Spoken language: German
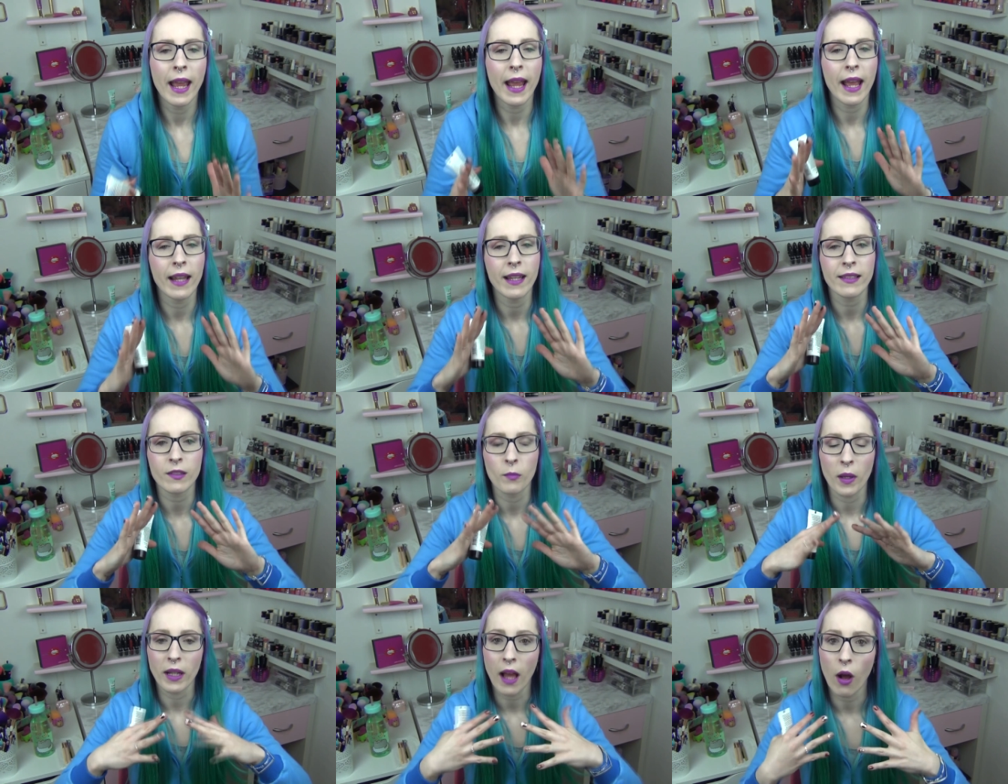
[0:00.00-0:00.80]
Er
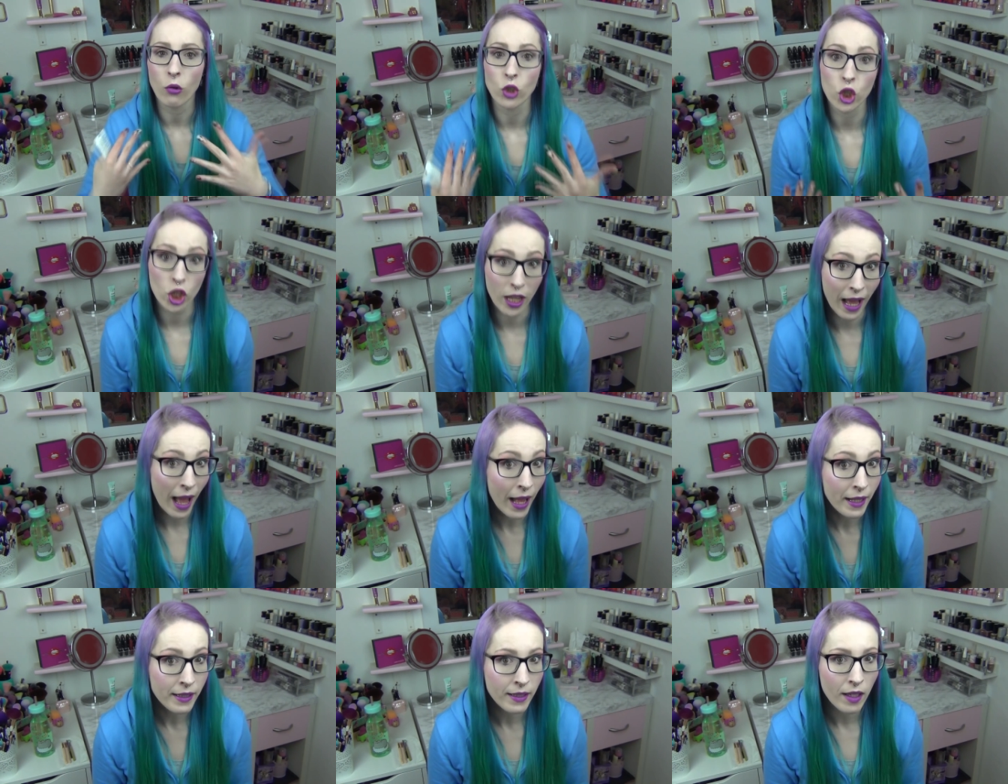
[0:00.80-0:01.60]
lässt meine Haut
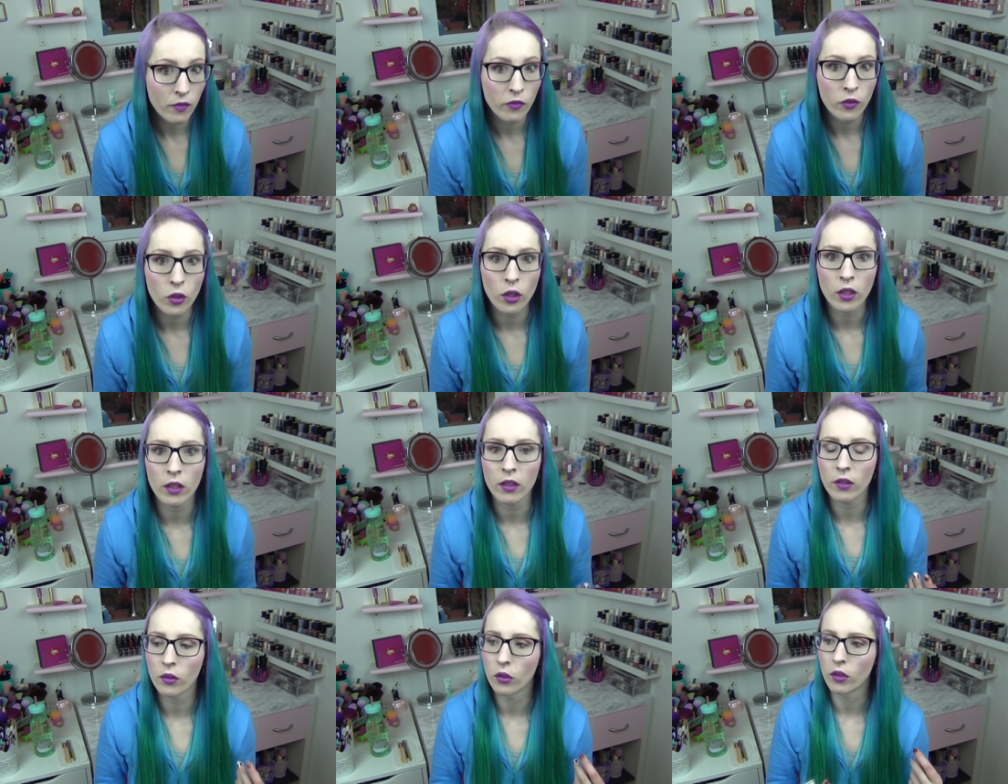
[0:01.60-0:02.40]
strahlender wirken,
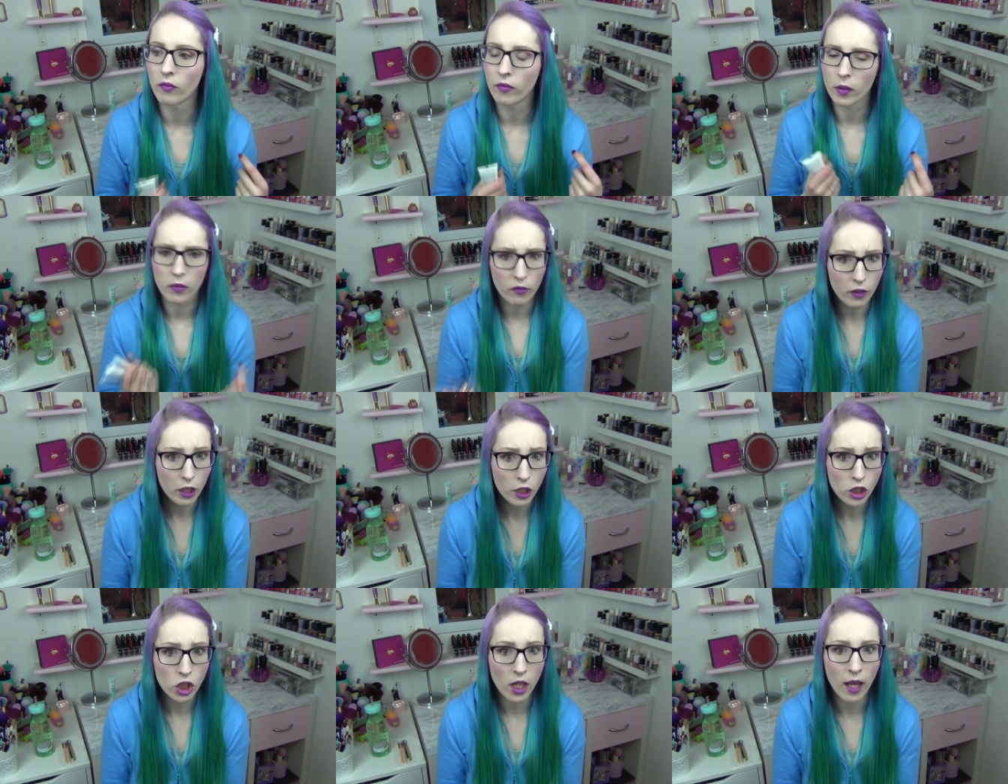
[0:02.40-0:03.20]
irgendwie
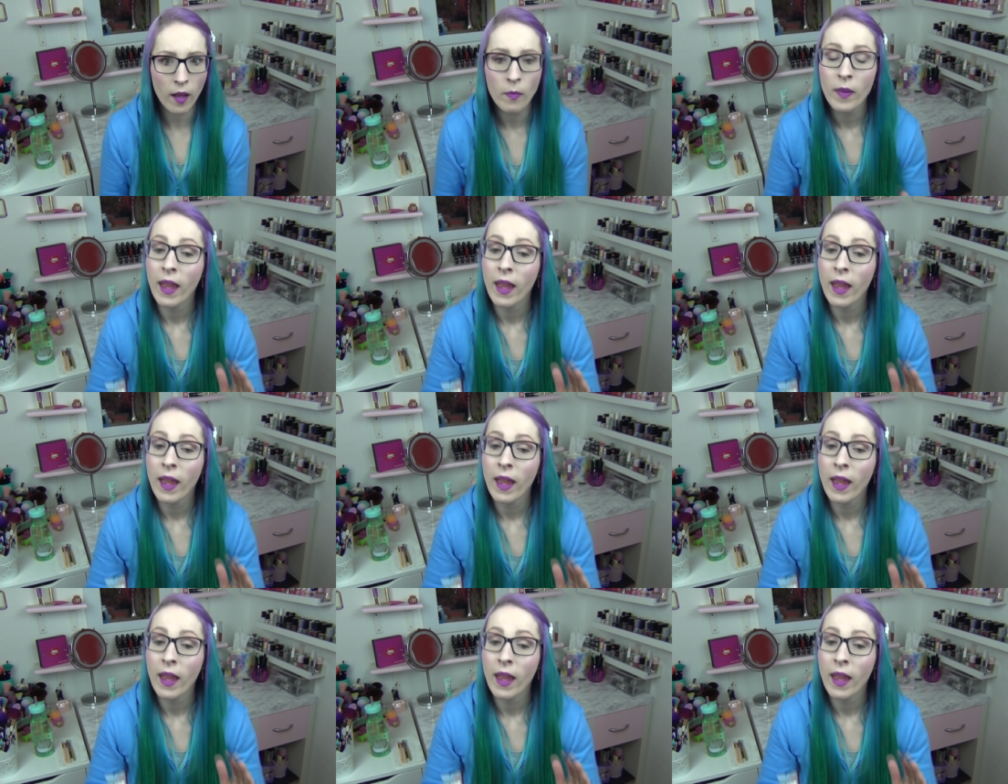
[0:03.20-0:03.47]
frischer,